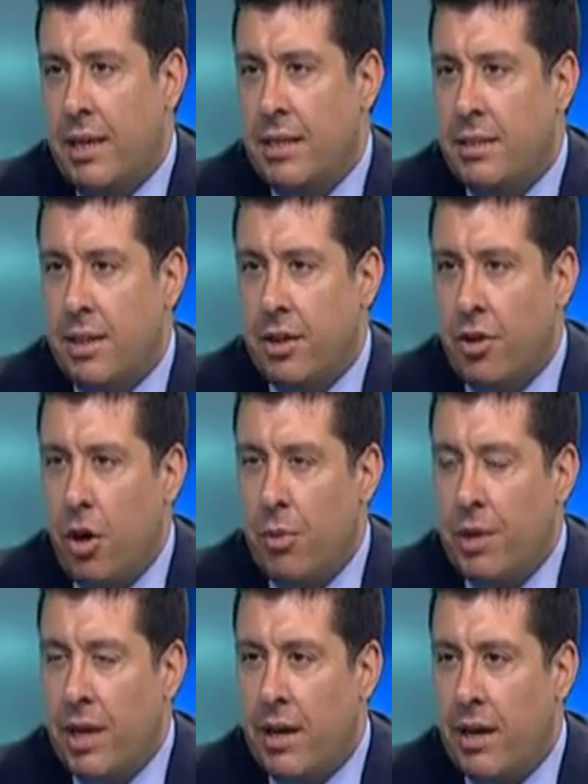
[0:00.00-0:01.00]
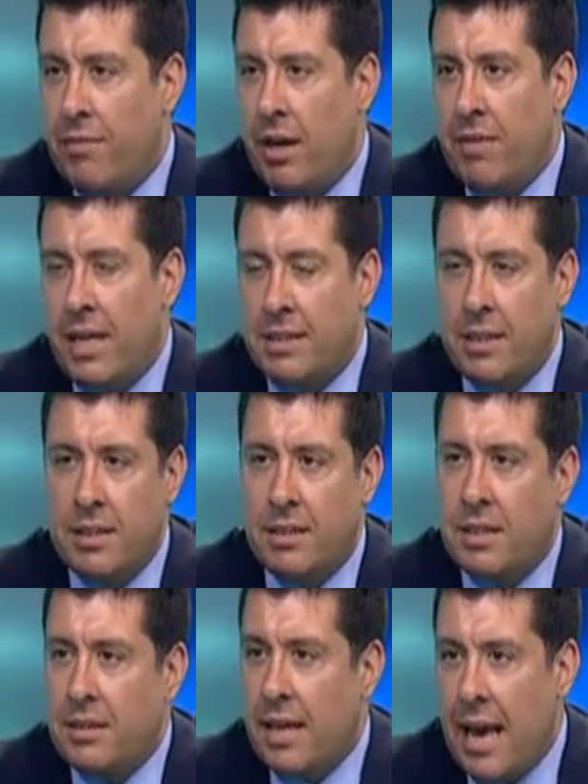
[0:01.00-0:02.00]
crisi economica che va avanti da
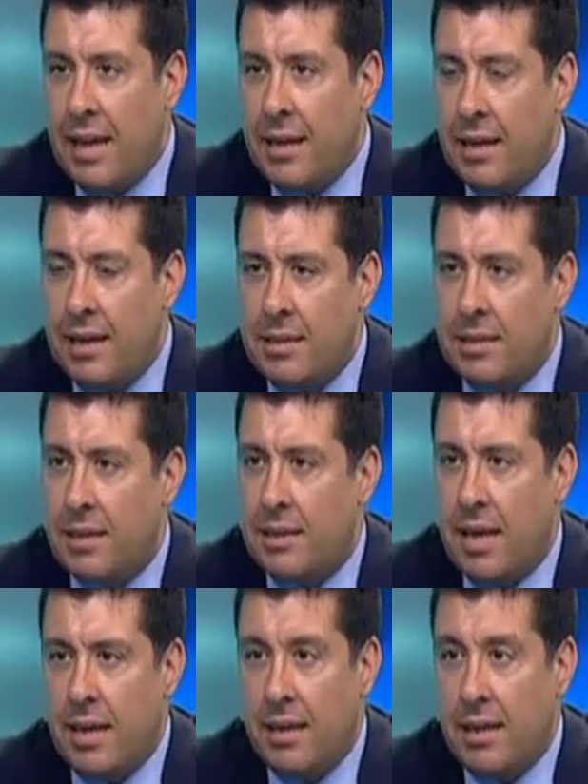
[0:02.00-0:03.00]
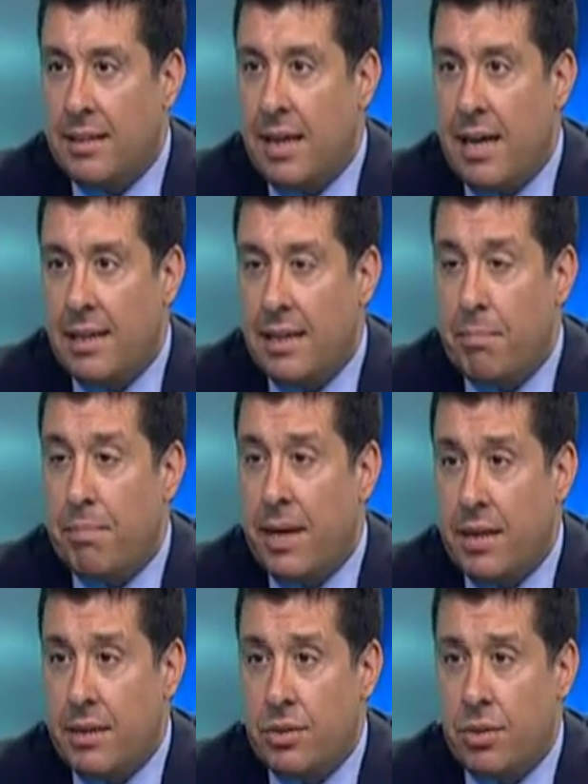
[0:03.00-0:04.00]
sette anni, in sette anni l'Italia ha
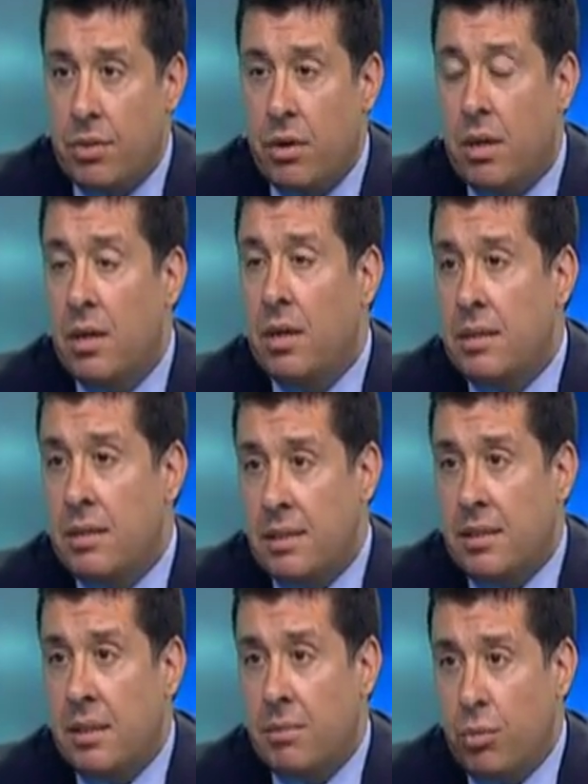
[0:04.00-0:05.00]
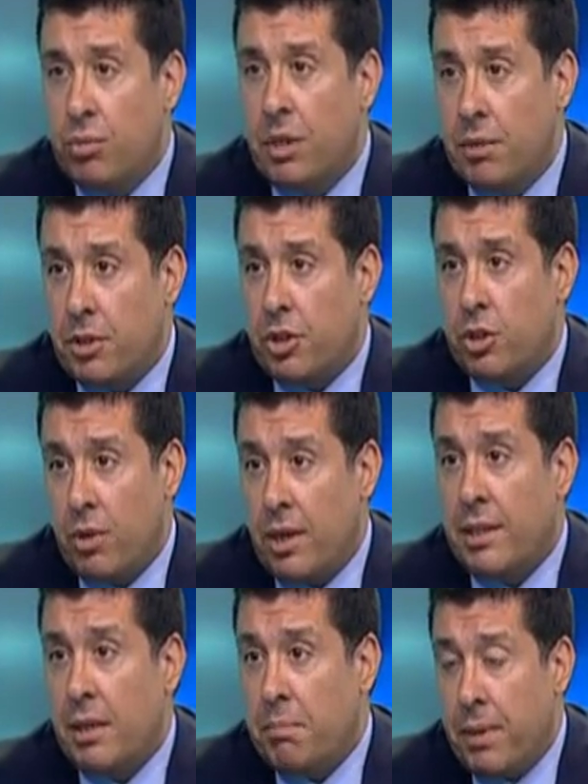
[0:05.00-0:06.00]
perso sette punti
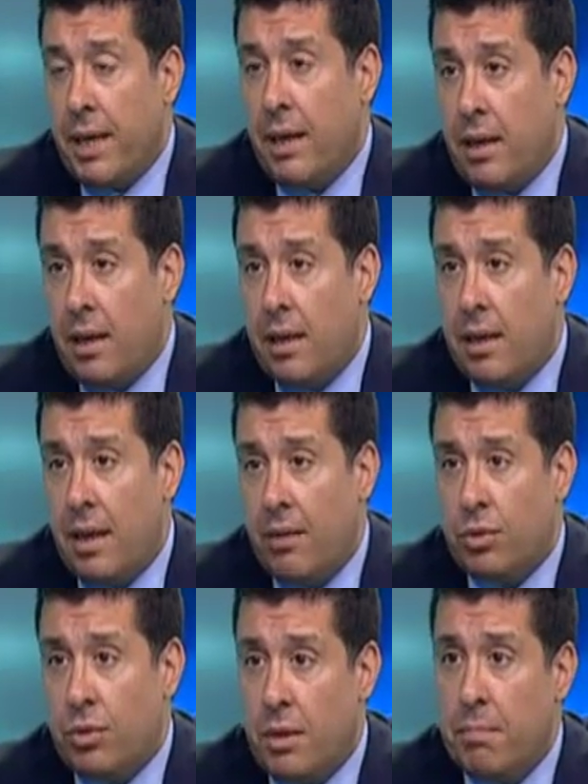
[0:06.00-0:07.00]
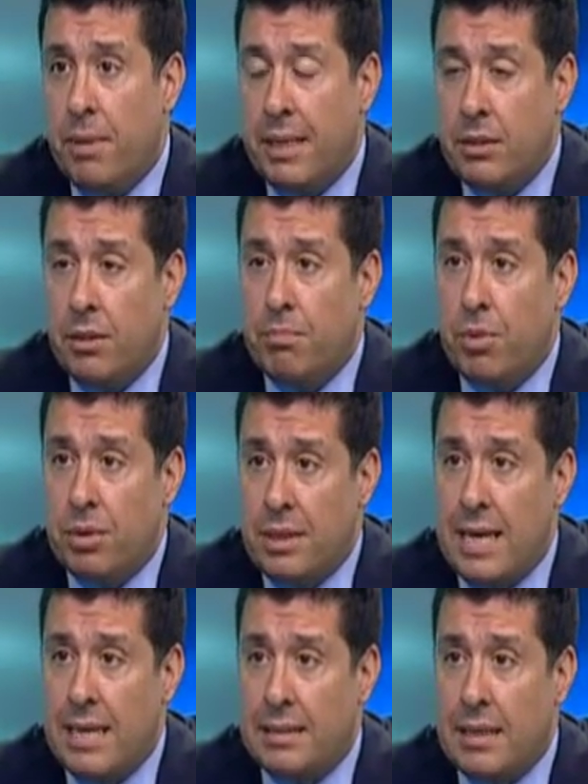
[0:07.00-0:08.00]
percentuali del PIL, ha avuto un impatto
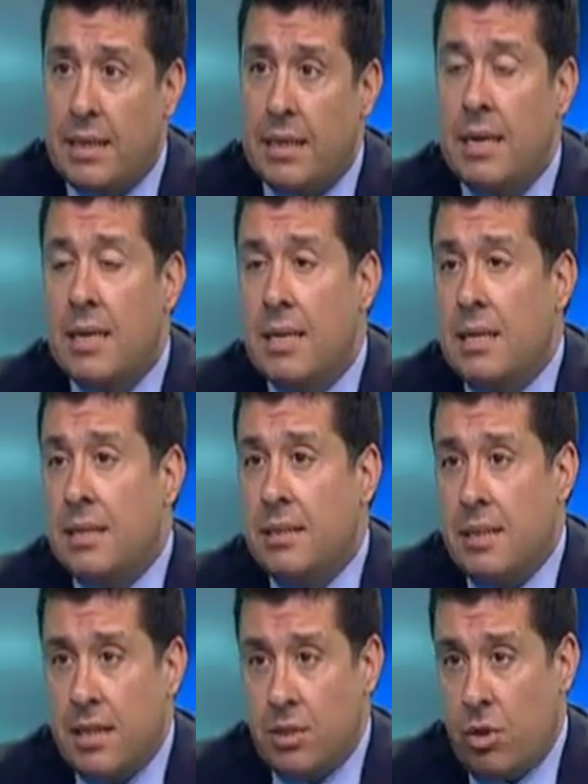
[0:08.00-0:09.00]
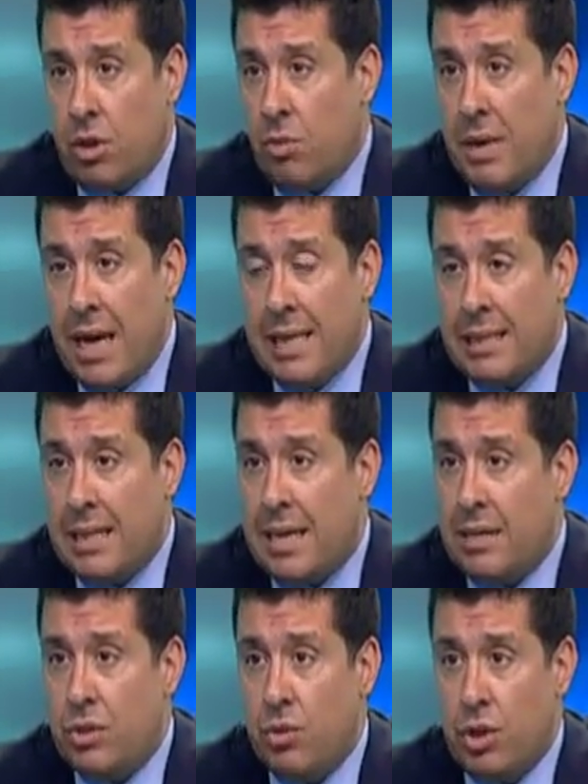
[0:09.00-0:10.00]
importante sia sulla
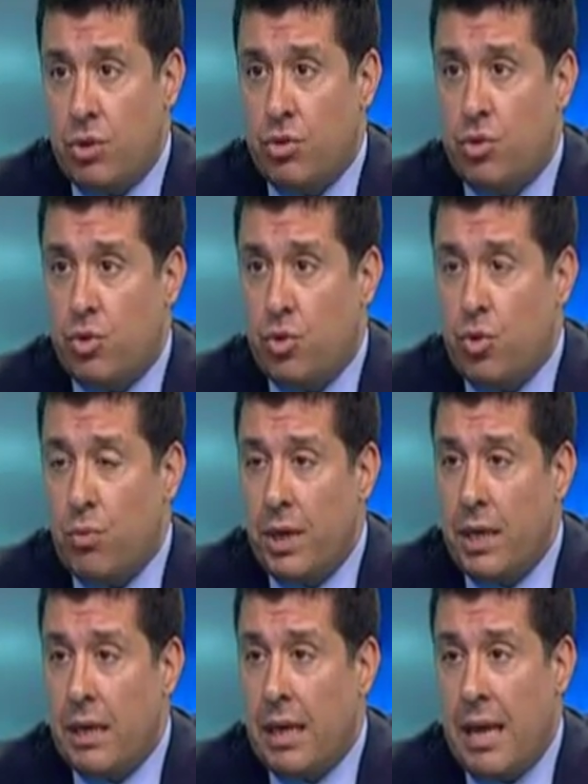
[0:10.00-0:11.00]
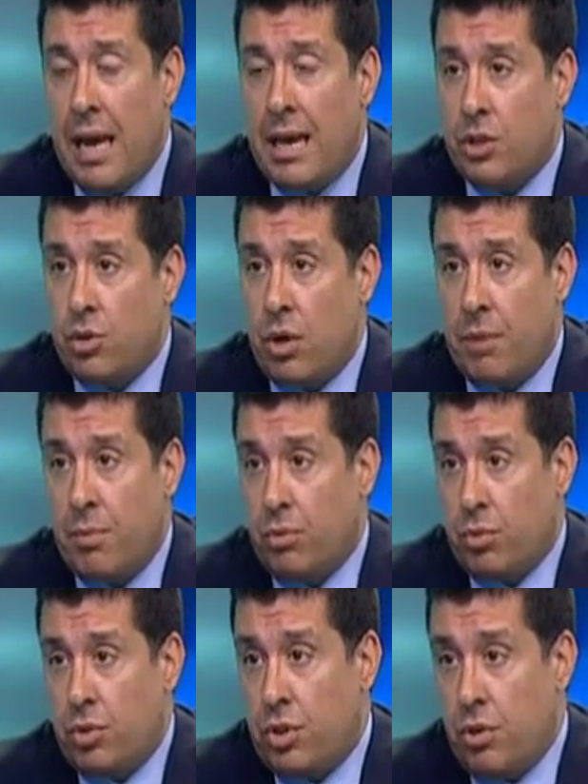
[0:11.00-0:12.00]
domanda, sui consumi e anche sulla
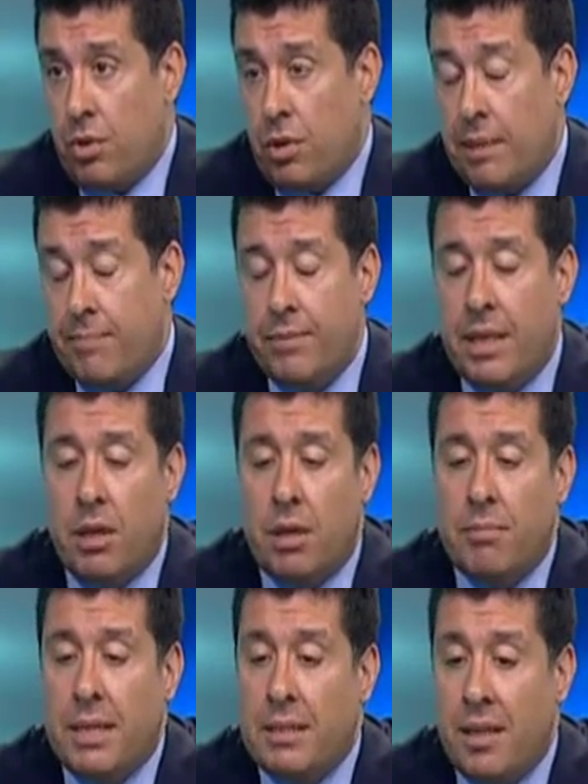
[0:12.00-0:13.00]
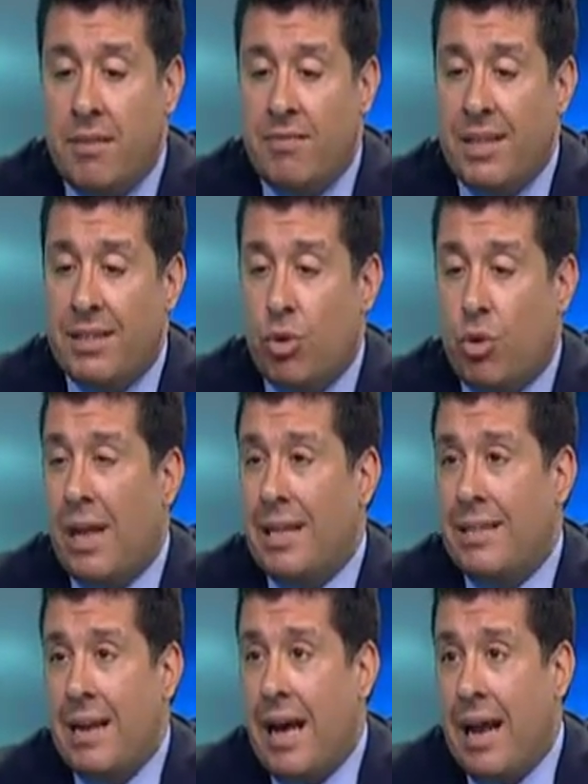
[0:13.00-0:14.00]
produzione. Naturalmente l'effetto
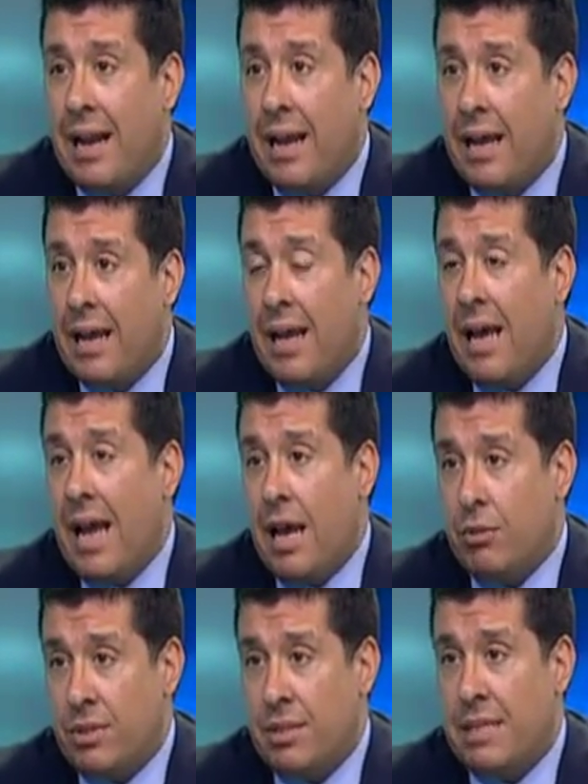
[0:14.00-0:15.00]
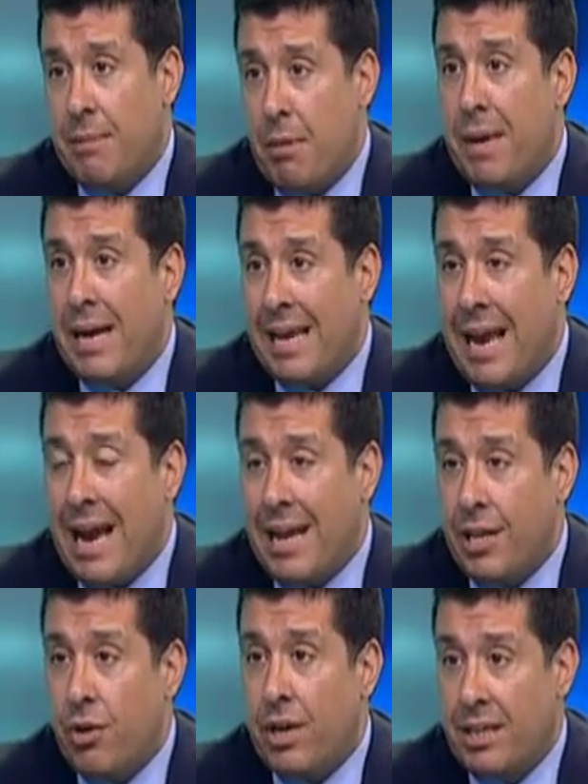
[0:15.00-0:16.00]
collaterale è un sistema
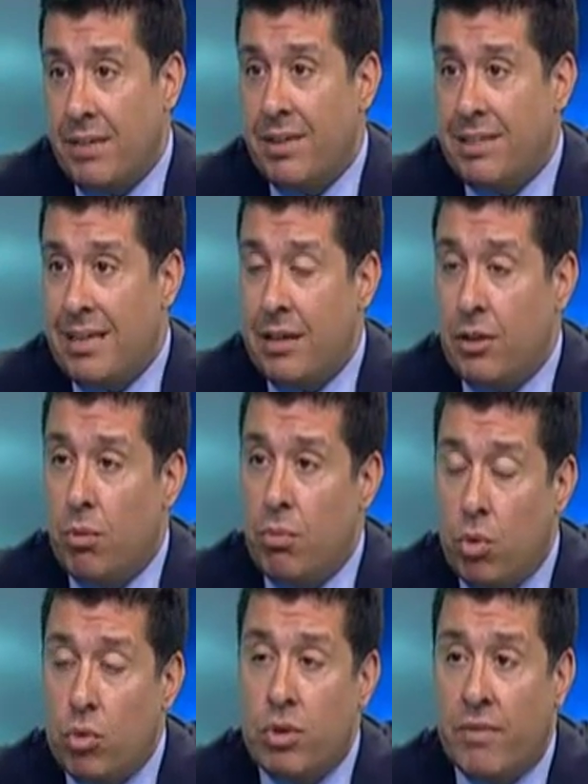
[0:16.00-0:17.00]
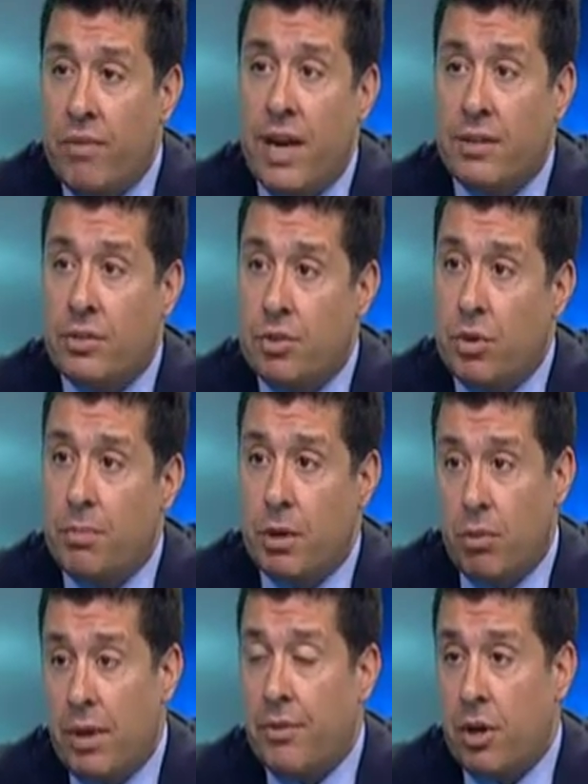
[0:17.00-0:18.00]
bancario che è diventato molto avverso
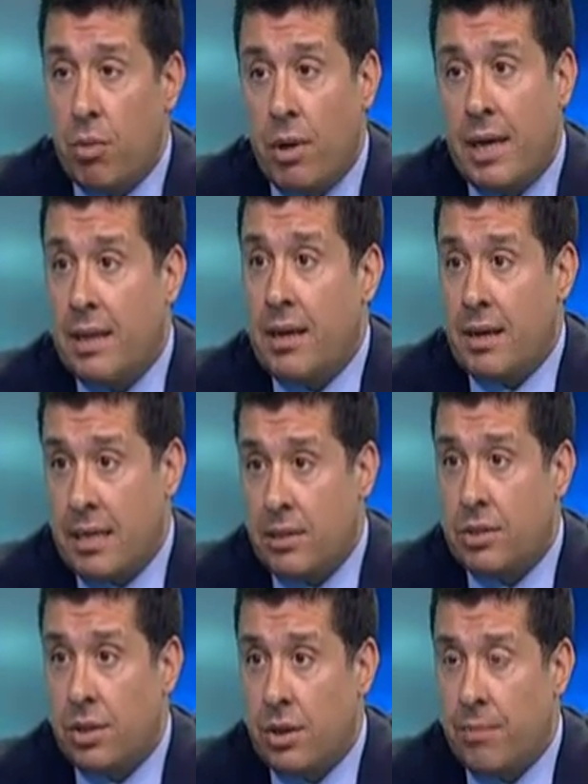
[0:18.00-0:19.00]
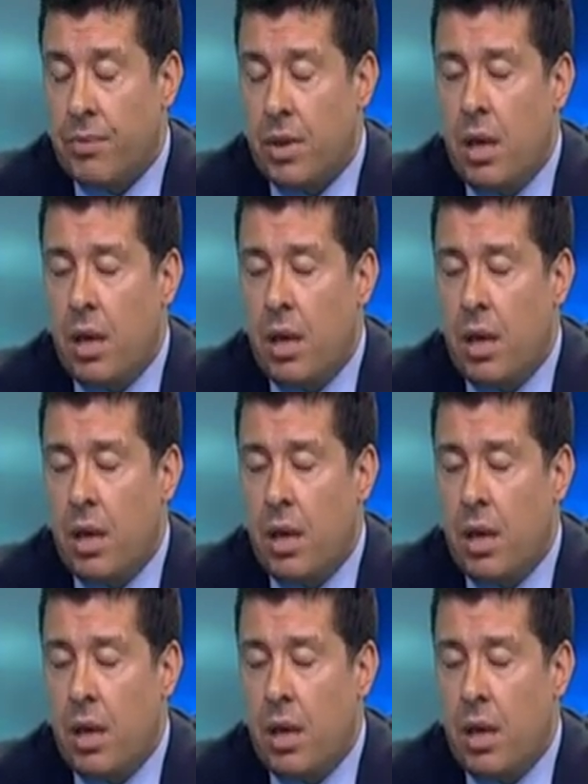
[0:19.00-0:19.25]
per quanto riguarda il rischio